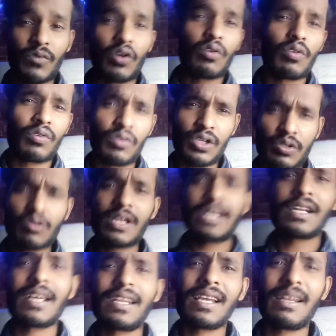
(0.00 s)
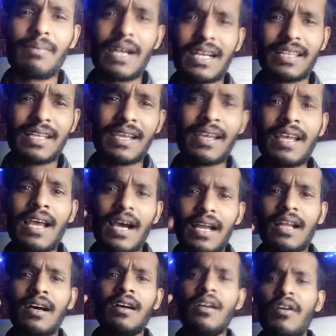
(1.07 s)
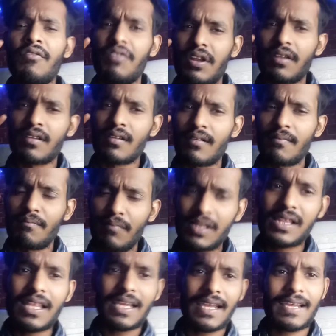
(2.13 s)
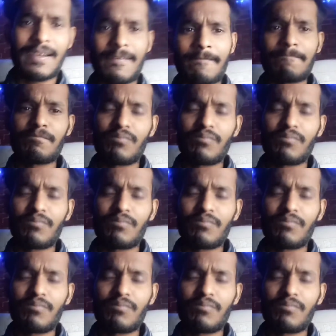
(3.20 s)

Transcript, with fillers: तो इसको एडिट करने के लिए बैठते हैं है ना फिर मिलते हैं